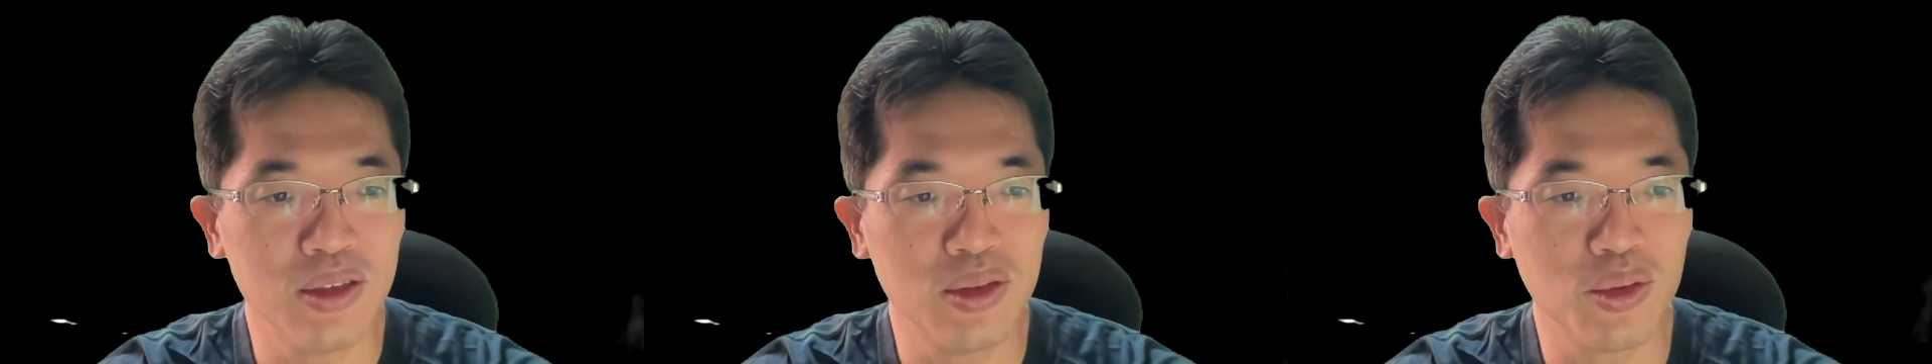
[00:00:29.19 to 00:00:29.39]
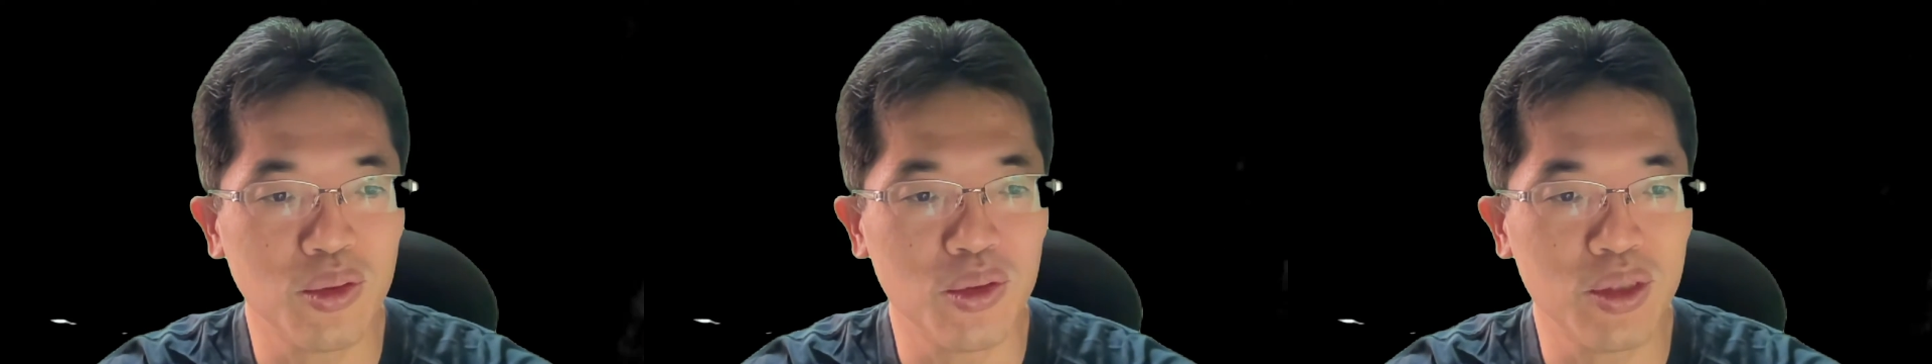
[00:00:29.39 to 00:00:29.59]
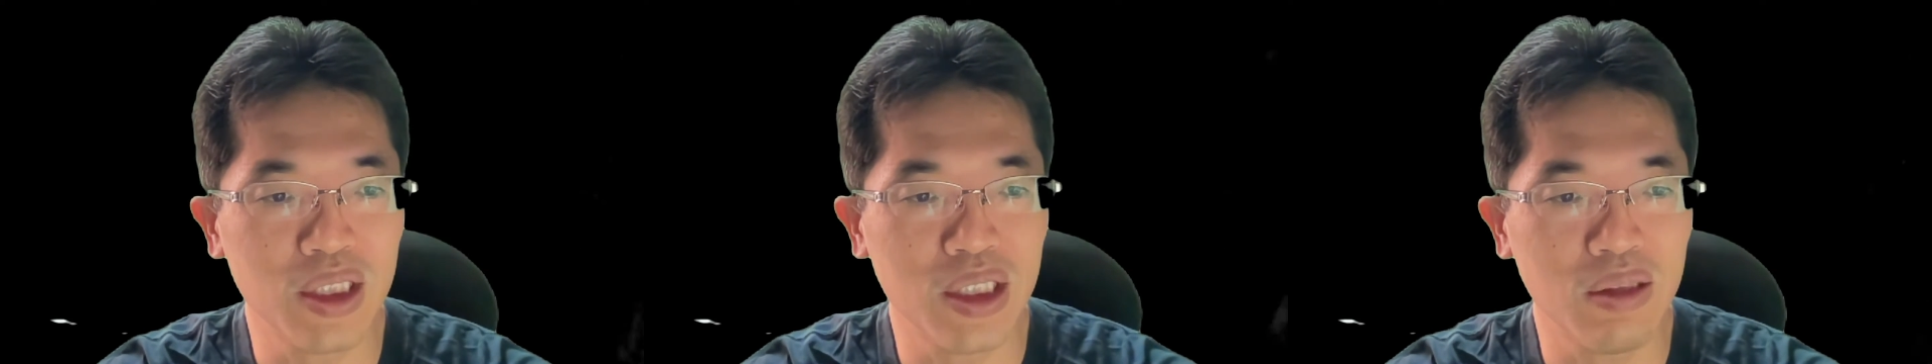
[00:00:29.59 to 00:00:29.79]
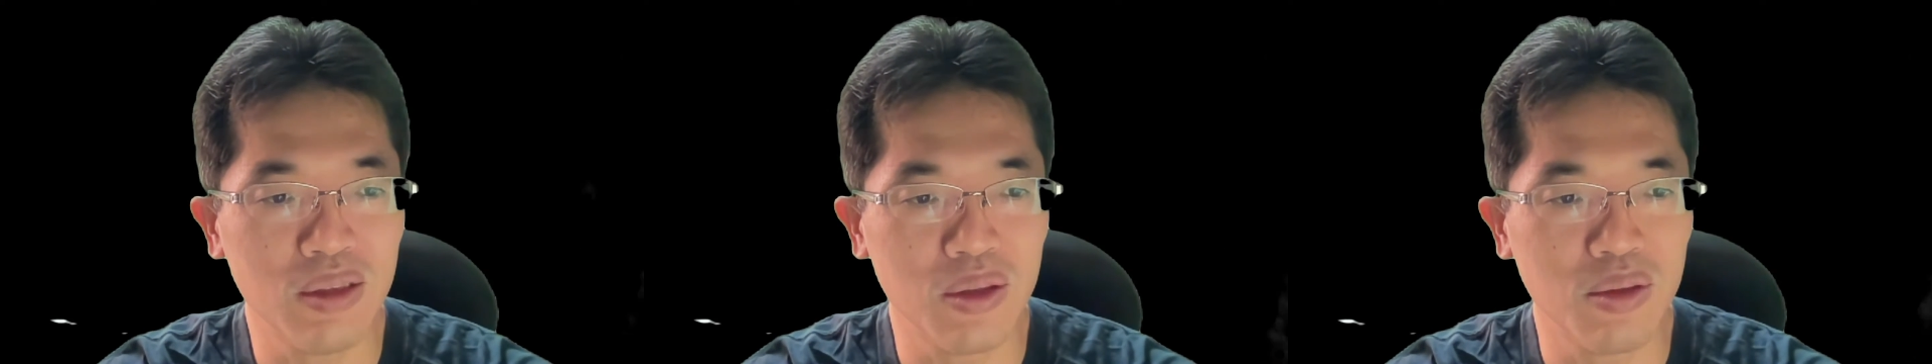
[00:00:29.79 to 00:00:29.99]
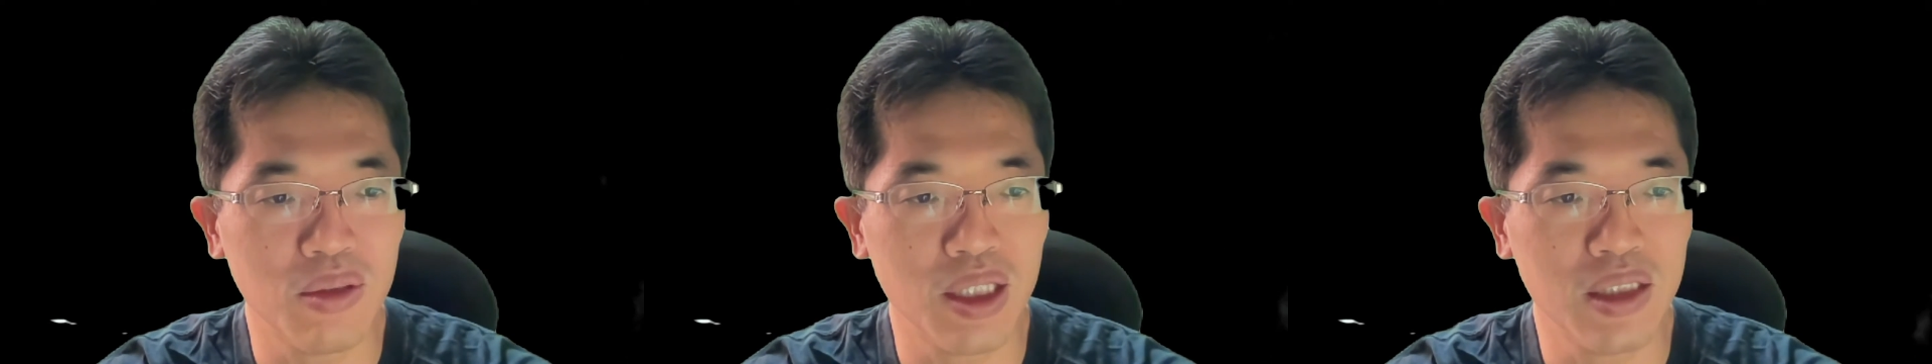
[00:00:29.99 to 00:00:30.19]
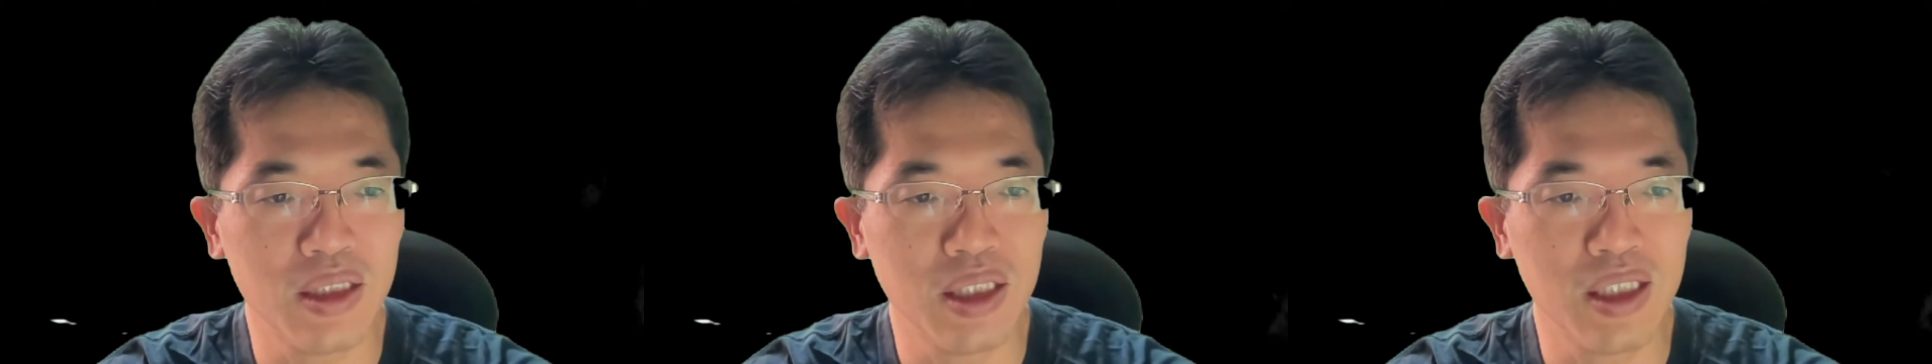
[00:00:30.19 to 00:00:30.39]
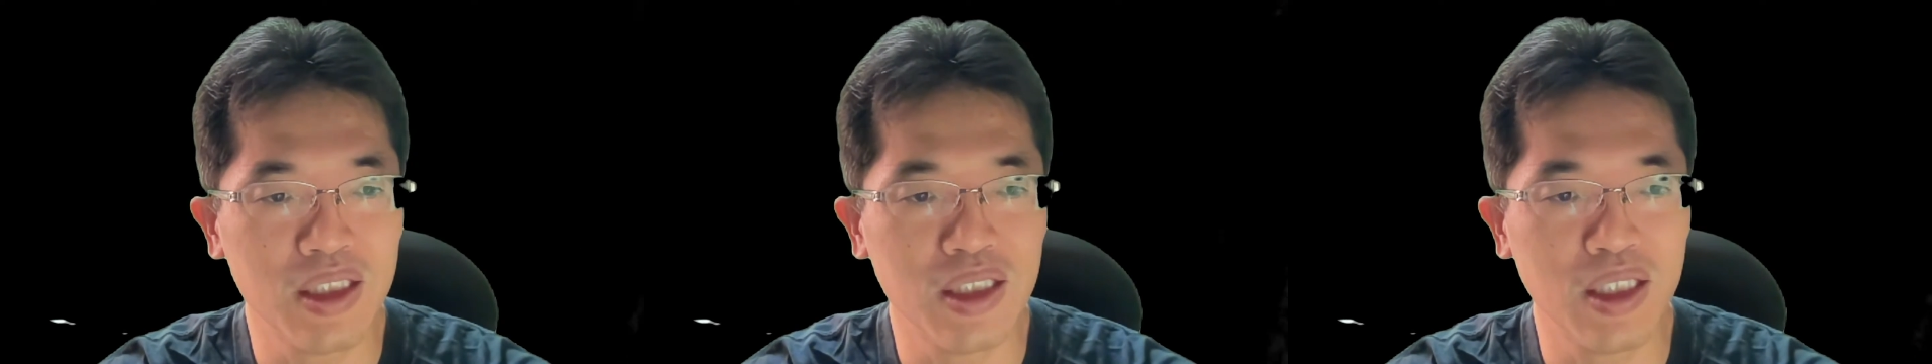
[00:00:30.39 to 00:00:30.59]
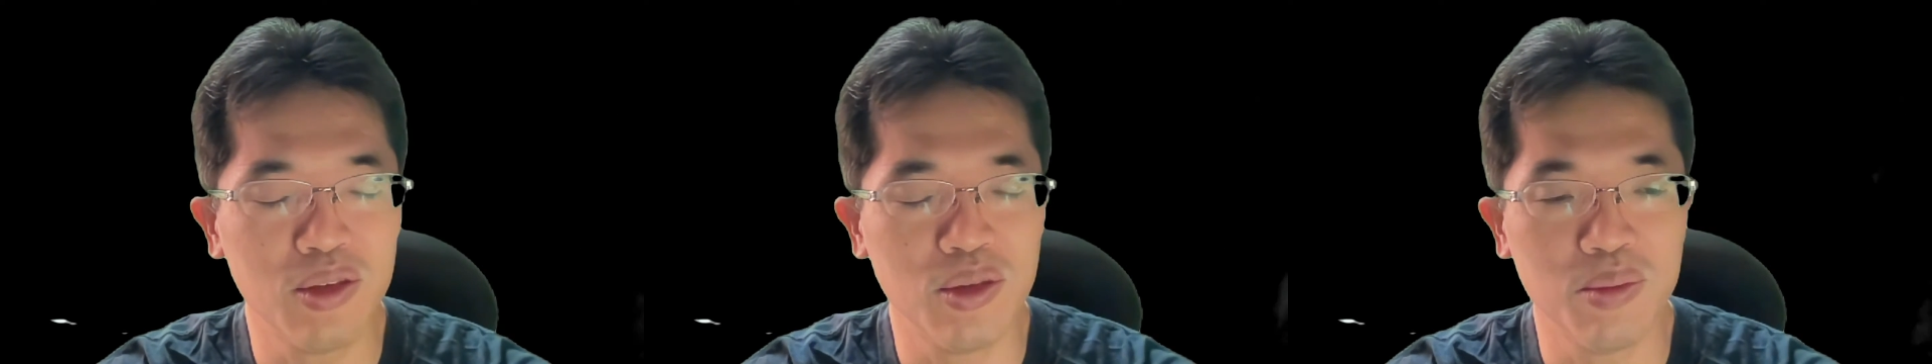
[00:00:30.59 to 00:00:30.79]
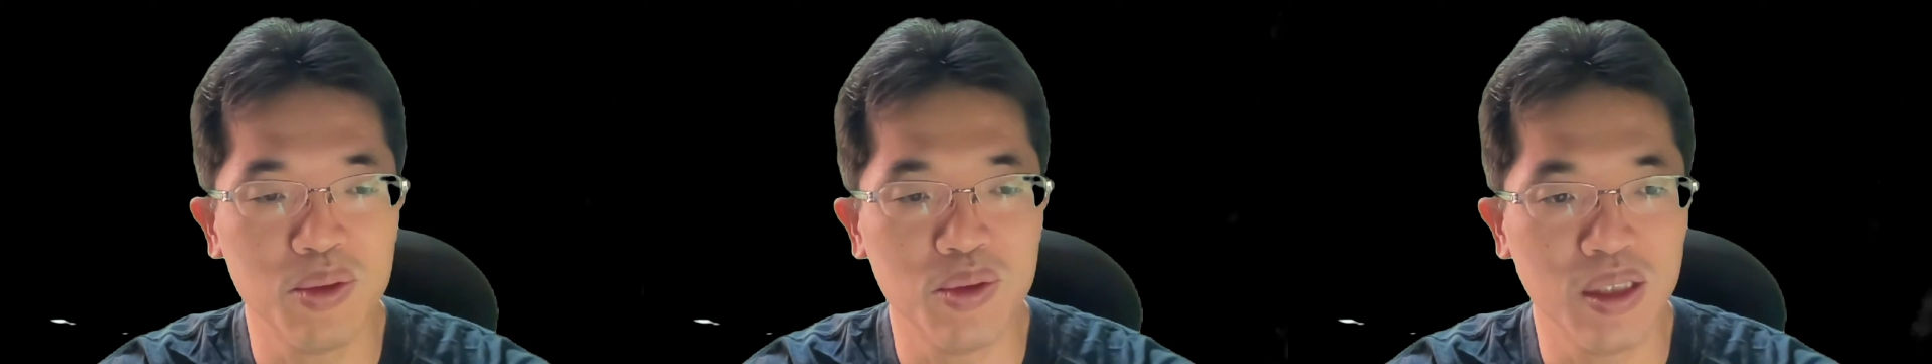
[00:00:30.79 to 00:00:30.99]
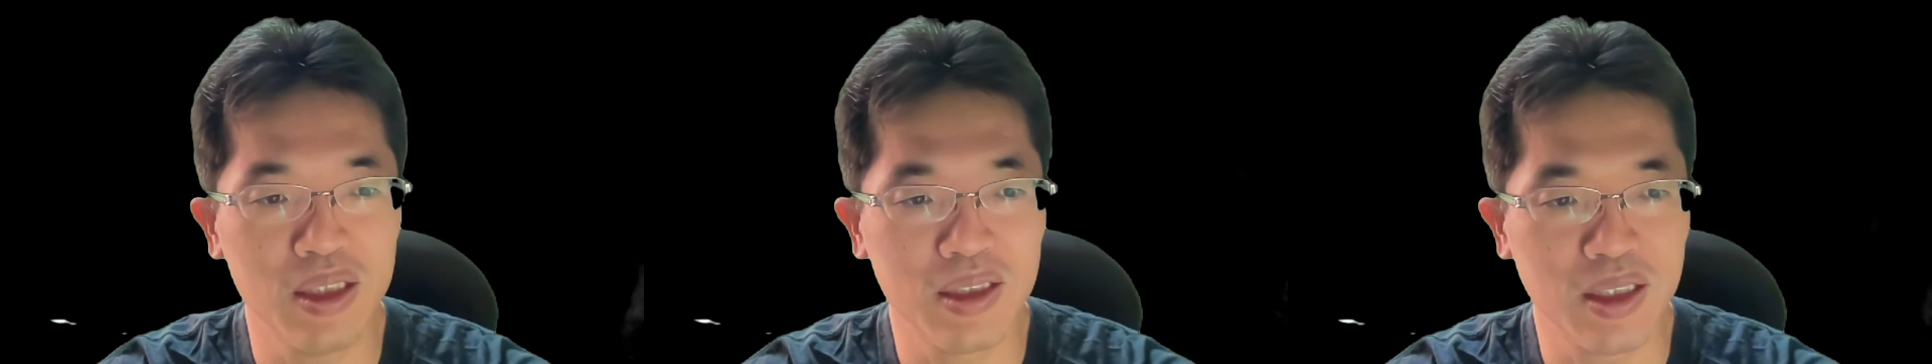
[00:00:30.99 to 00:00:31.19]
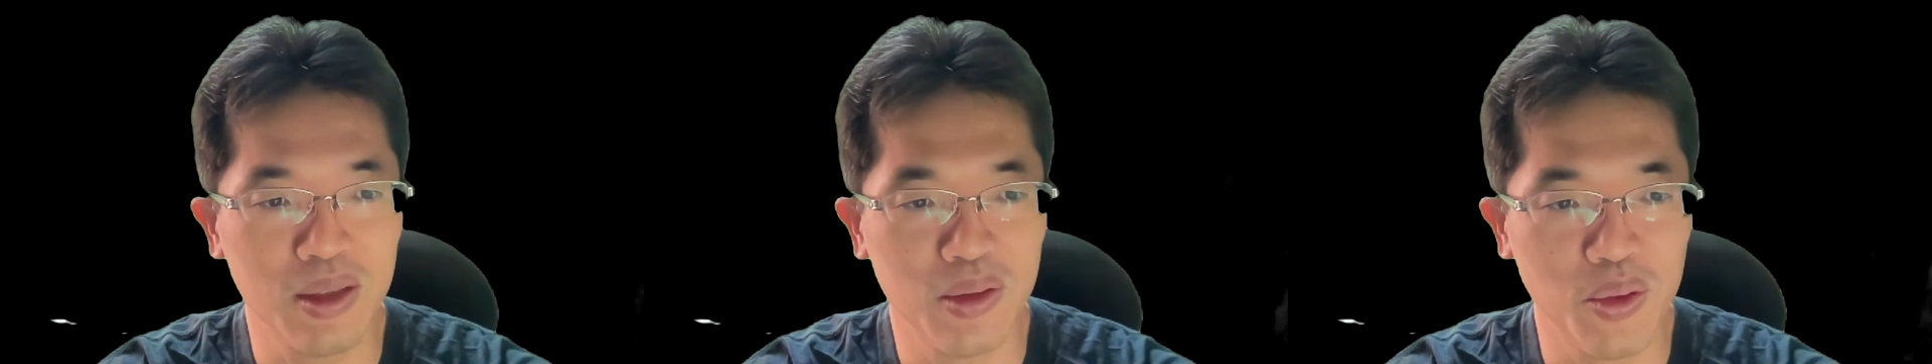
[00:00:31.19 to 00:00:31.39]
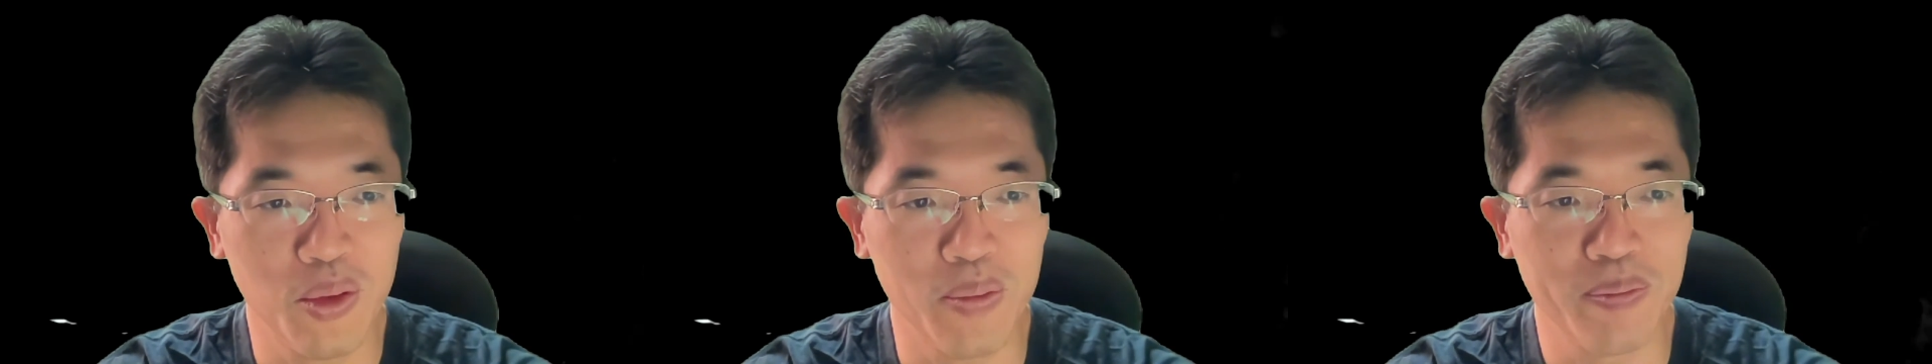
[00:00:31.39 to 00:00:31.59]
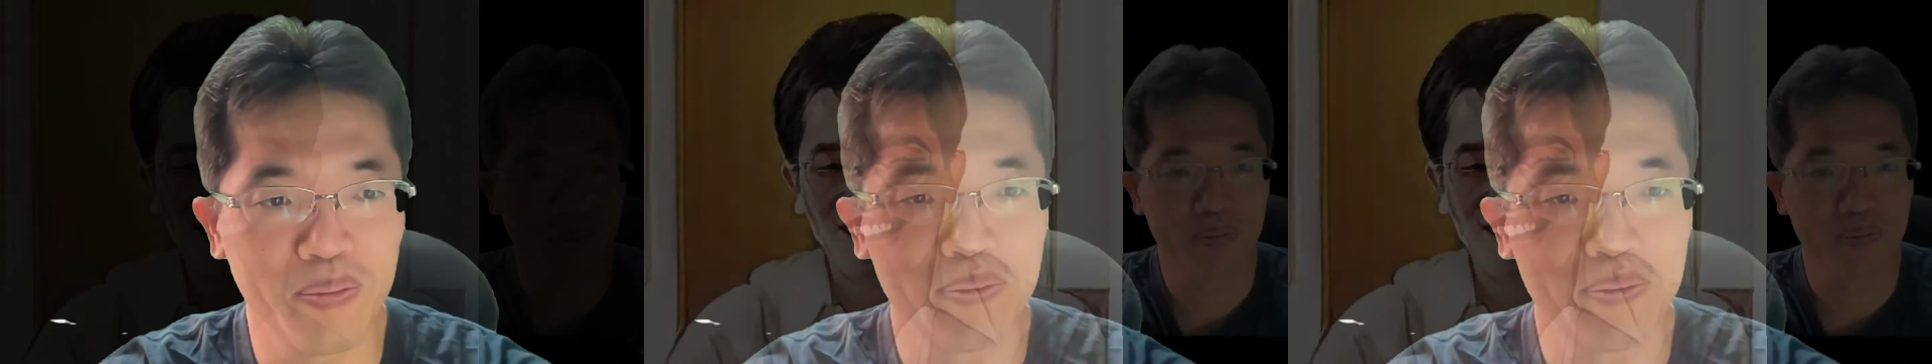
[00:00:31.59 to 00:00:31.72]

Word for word: ちょっとこちらをね、ご覧いただきたいと思うんですけど、